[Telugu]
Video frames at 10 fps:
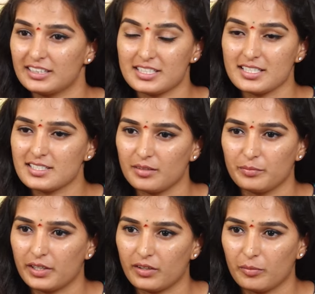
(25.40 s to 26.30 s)
హత్య చేసి
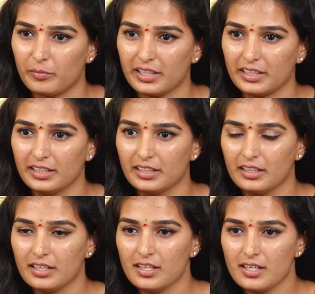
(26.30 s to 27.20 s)
చంపారు ఆ అమ్మాయిని
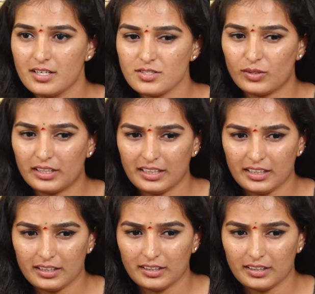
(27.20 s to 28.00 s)
సో అంటే